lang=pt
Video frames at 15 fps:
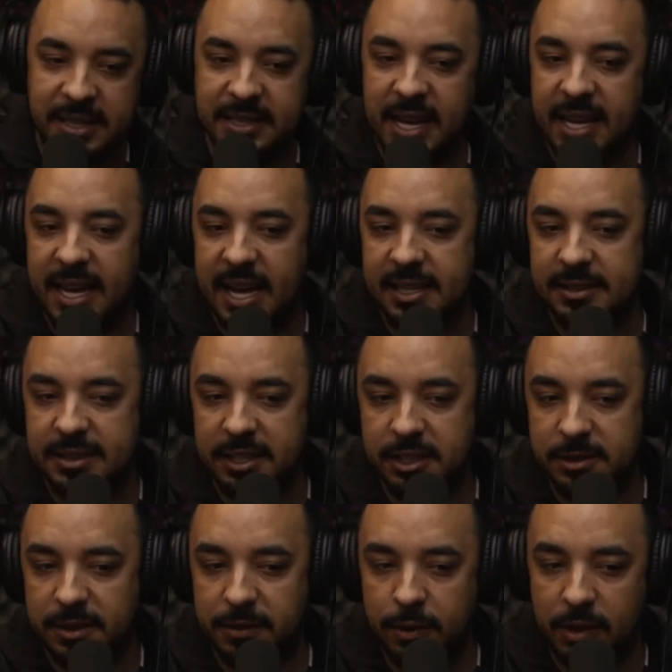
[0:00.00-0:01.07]
ganhar, assim? Tipo,
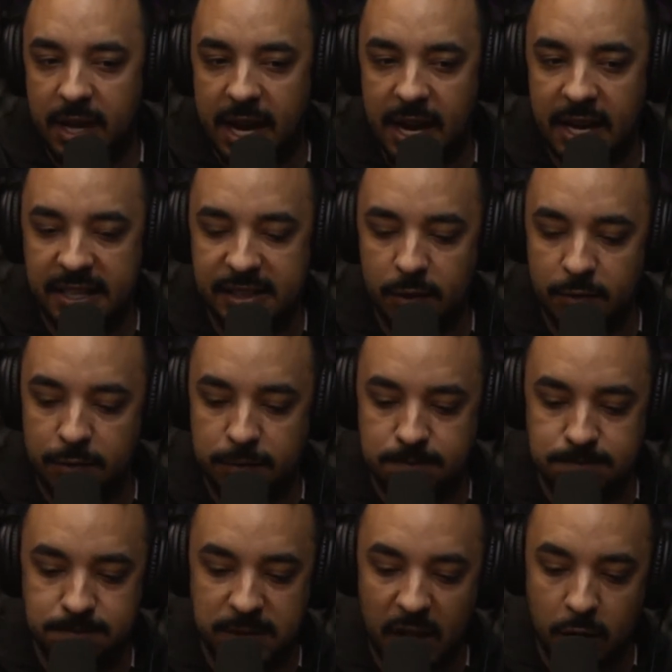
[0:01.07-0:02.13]
você falou, cara, esse eu
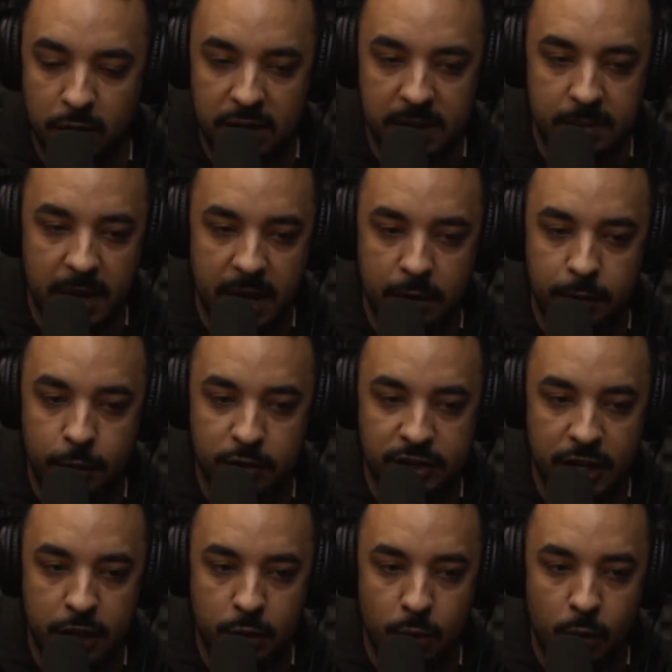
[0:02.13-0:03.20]
tenho que, mano, eu vou com
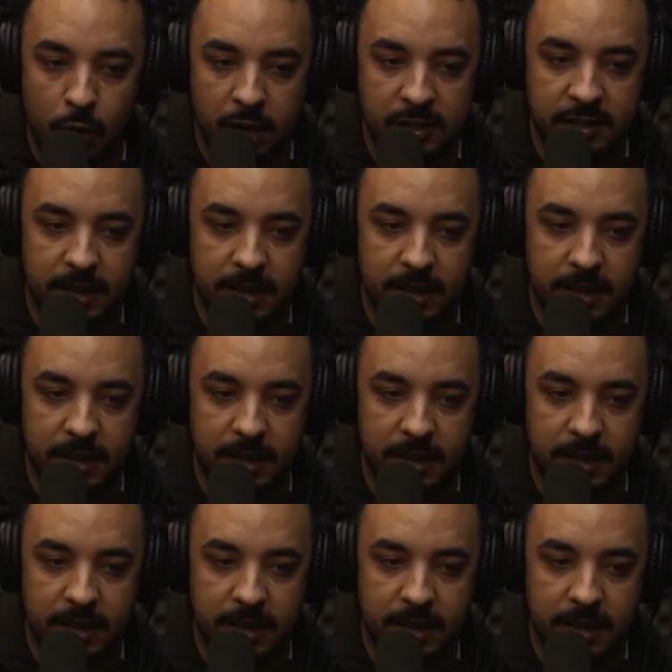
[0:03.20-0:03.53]
sangue no olho nessa